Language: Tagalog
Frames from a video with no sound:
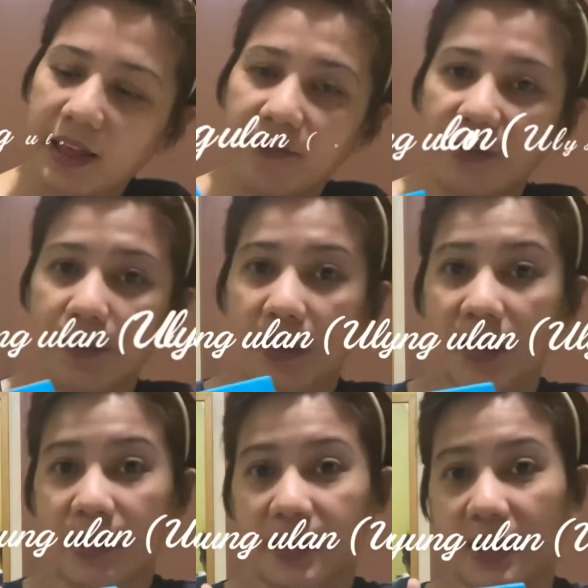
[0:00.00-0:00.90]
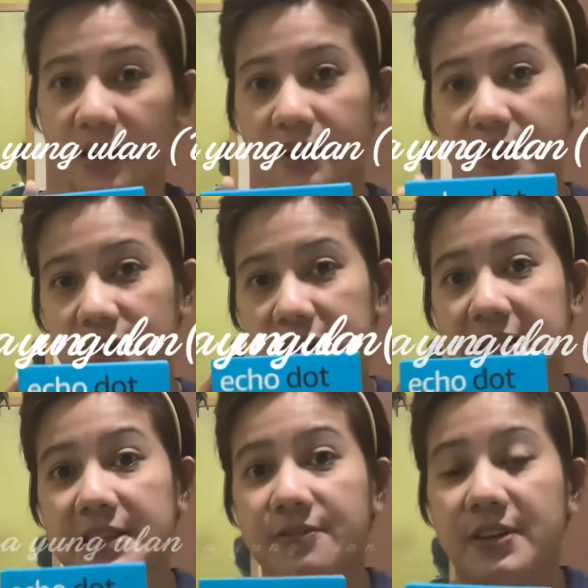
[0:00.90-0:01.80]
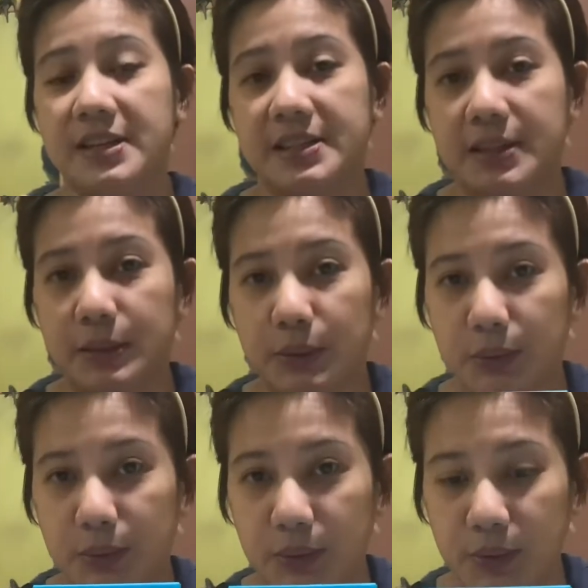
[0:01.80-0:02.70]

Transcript: familiar na kayo dito sa device na to.